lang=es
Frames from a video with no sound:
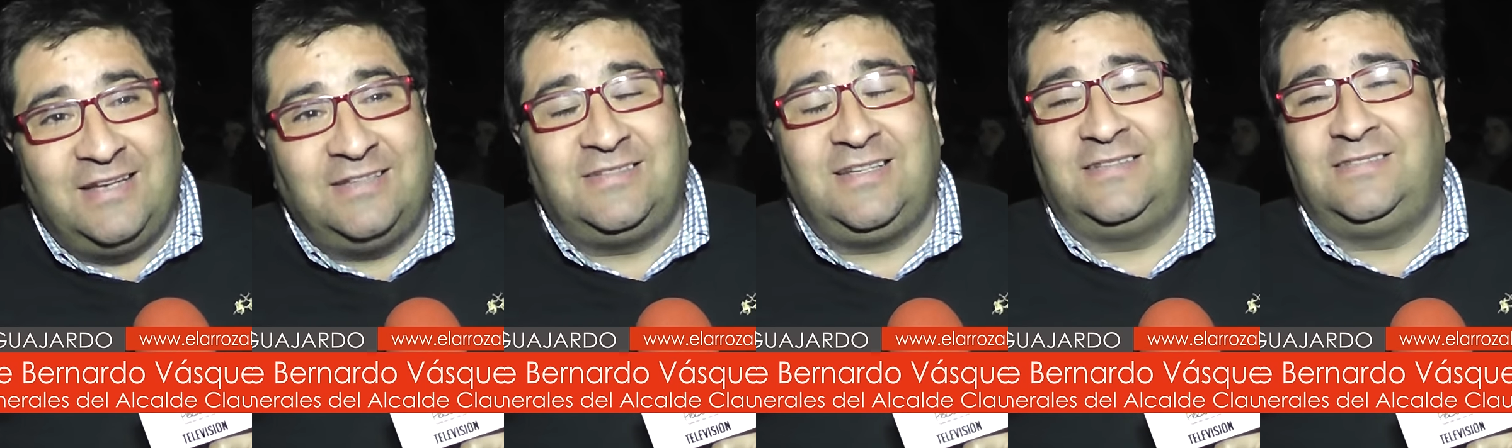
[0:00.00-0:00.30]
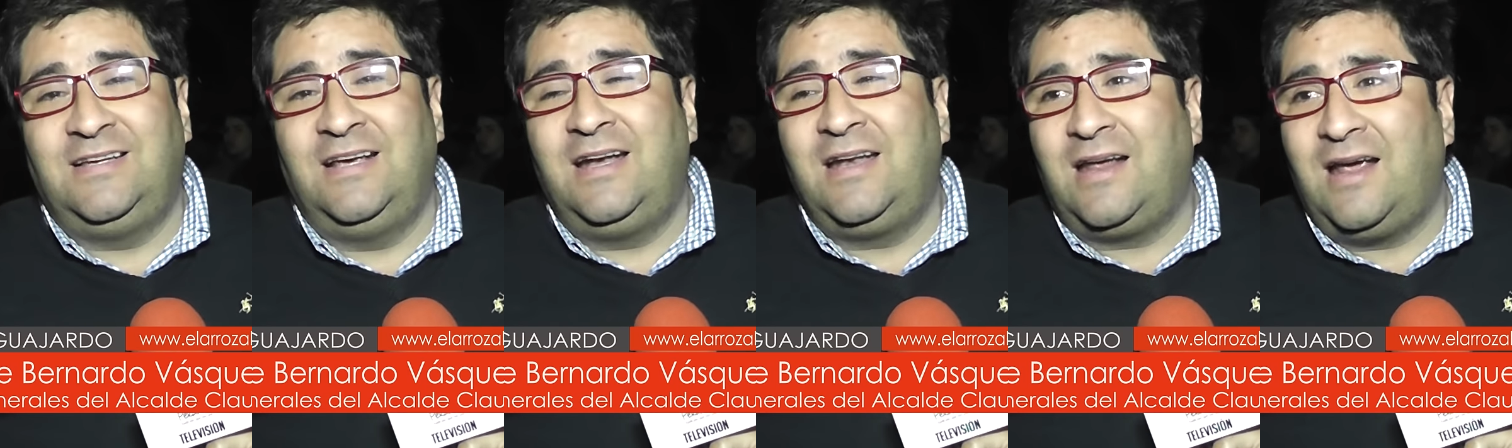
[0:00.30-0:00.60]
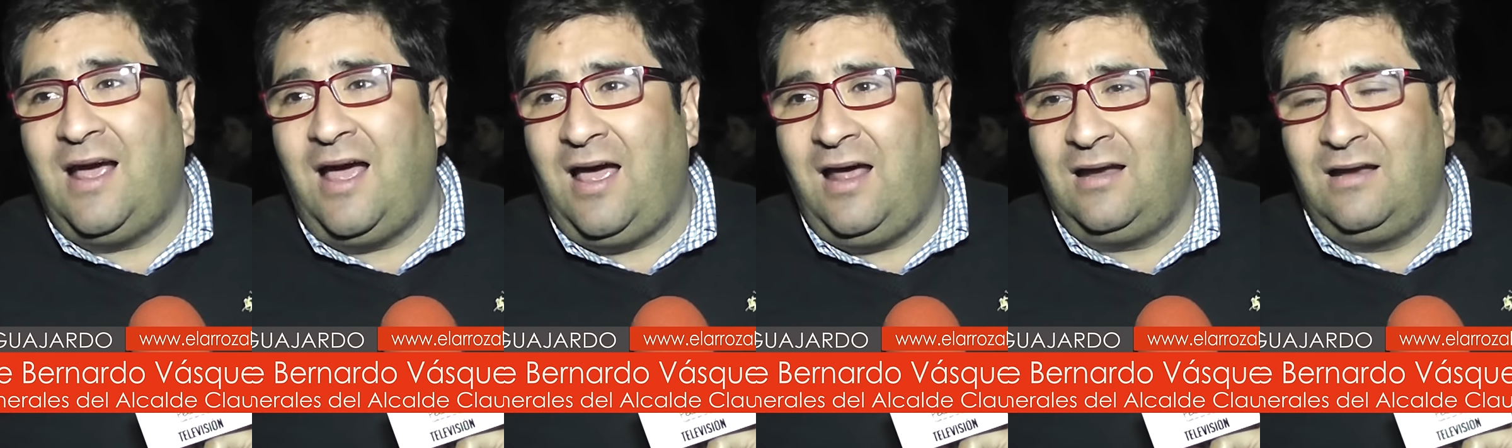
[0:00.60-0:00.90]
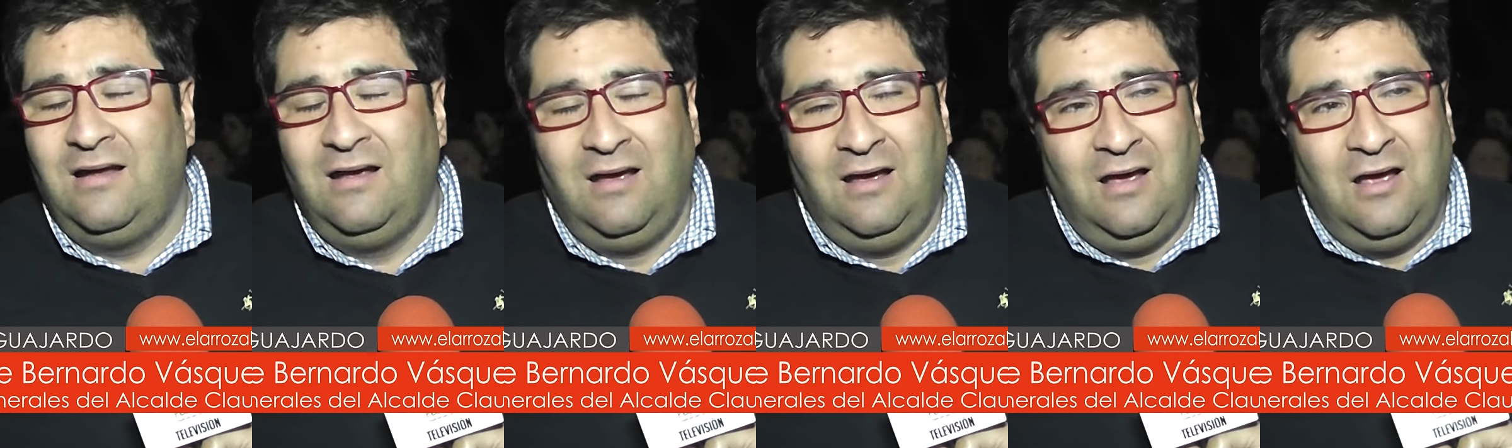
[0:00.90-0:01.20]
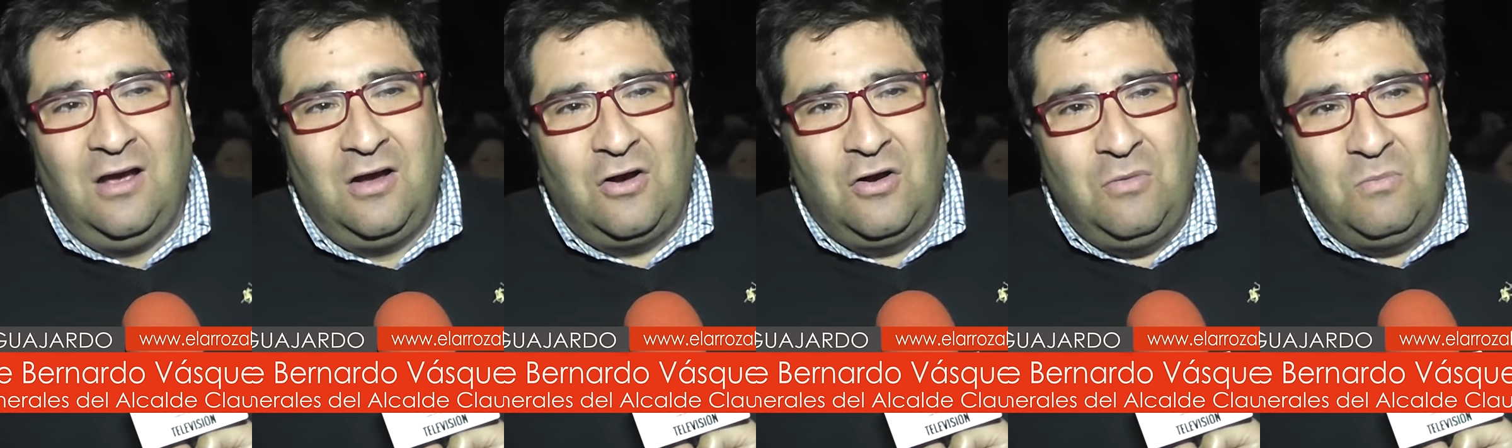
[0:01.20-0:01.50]
que se acercan
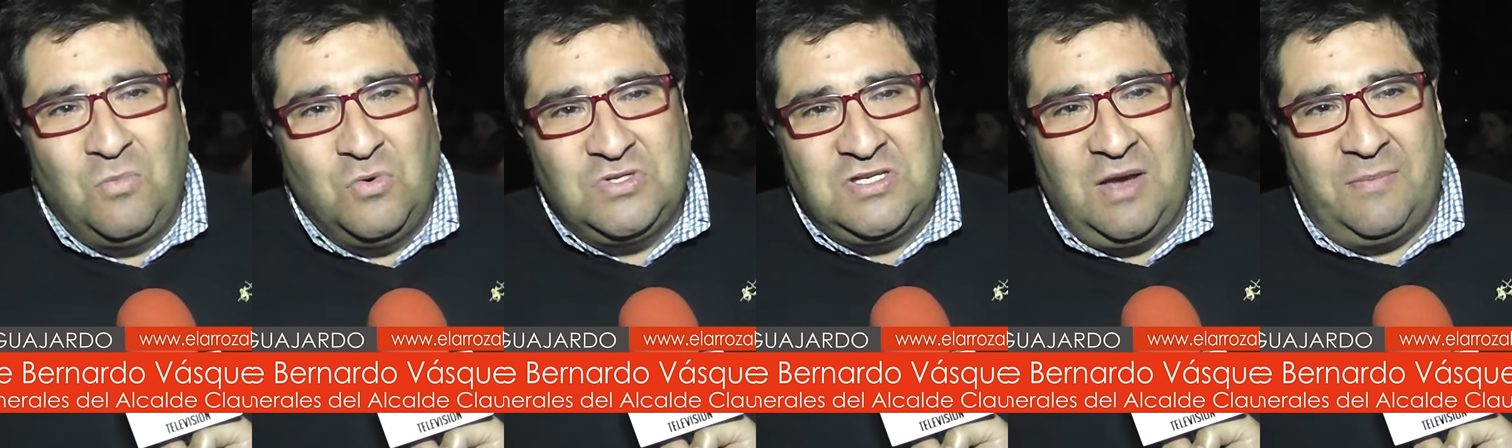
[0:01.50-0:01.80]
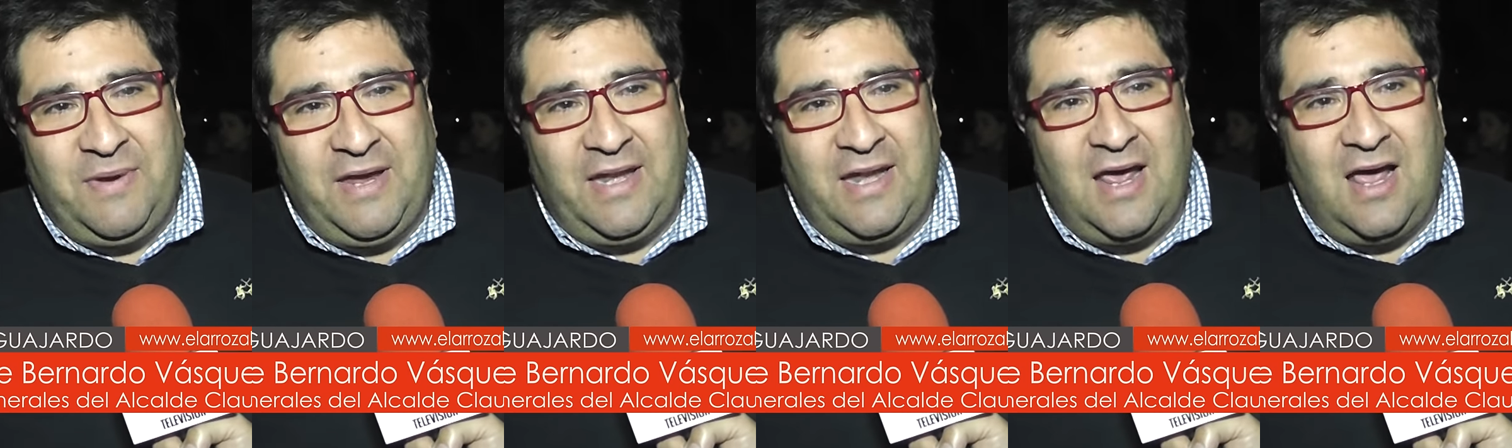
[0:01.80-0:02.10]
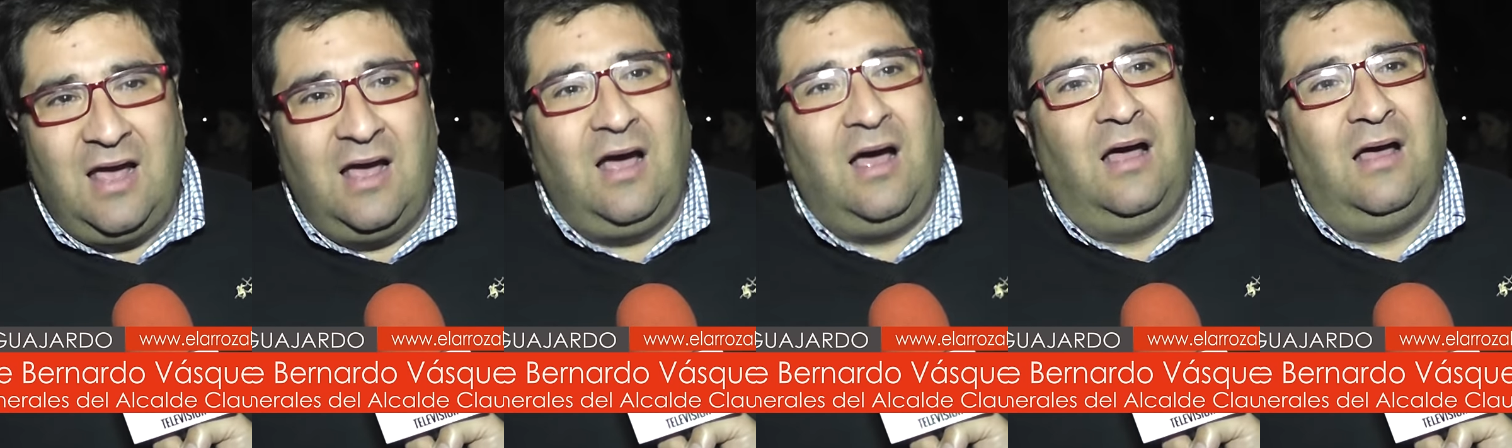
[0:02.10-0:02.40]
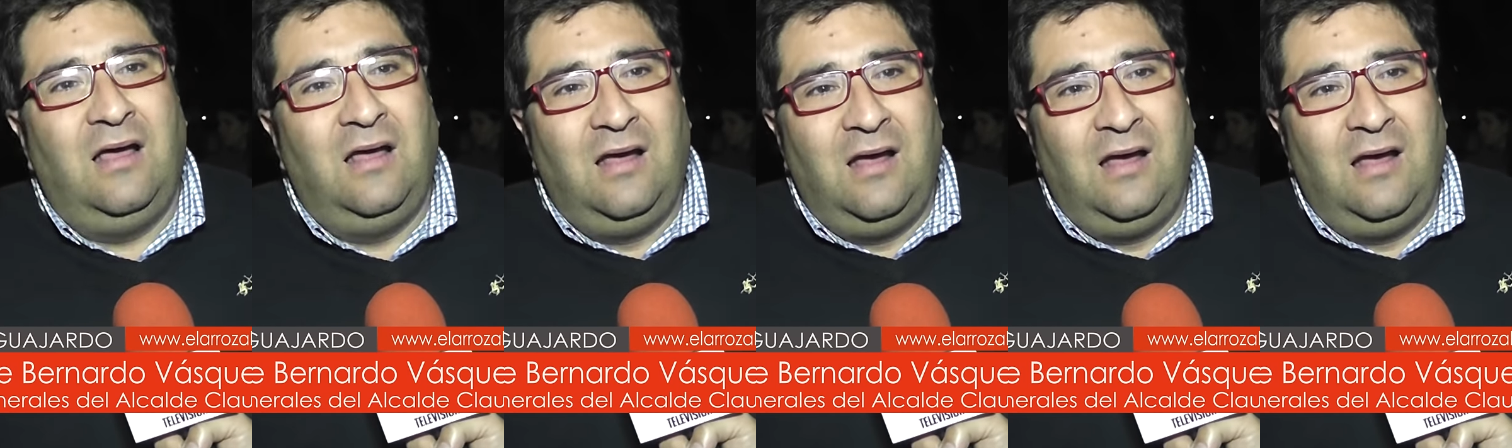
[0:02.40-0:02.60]
con mucha pena